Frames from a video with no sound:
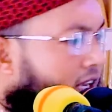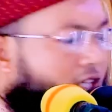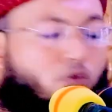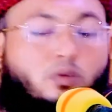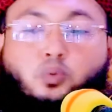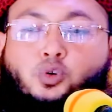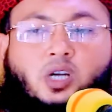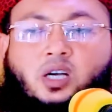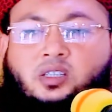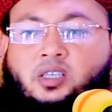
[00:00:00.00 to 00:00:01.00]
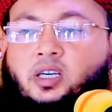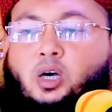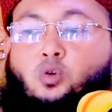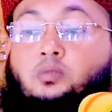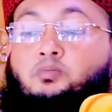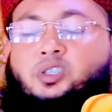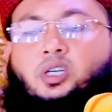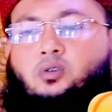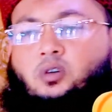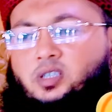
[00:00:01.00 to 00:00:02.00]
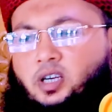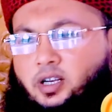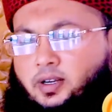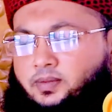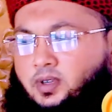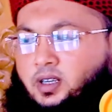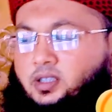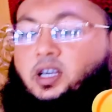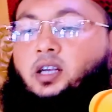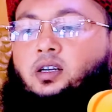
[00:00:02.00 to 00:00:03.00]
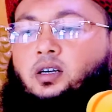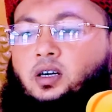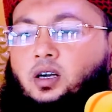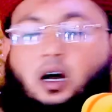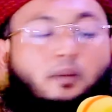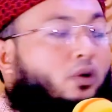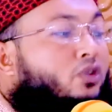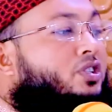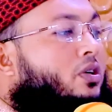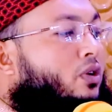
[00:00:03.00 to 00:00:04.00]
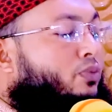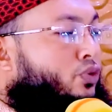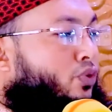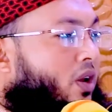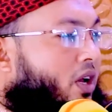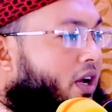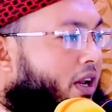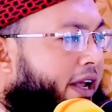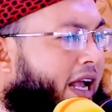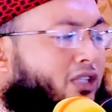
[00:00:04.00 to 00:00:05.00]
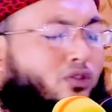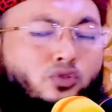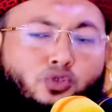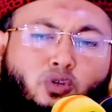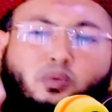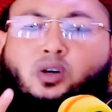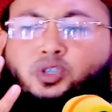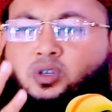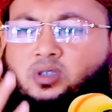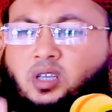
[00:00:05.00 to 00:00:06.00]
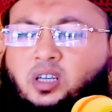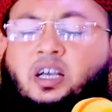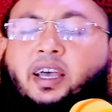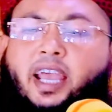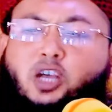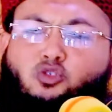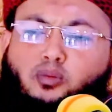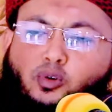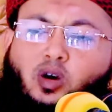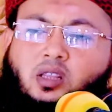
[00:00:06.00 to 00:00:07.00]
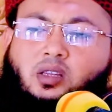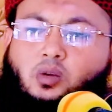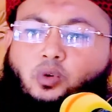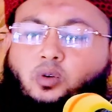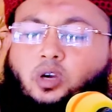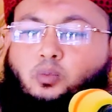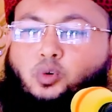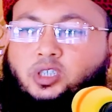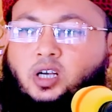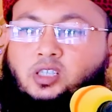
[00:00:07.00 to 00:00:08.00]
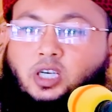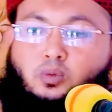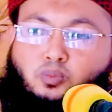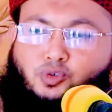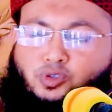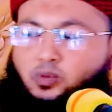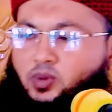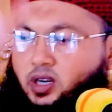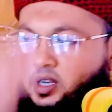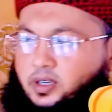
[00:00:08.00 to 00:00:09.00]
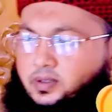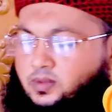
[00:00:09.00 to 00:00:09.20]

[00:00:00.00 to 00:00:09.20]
এই জন্য পোশাক দেখে কাউকে বিচার করা যায় না দেখেন না আমানত শাহ রহমাতুল্লাহ আলাই একজন যুবক সন্তান এত বড় আল্লাহর বলি হয়ে বসে আছে কেউ বুঝতে পারে না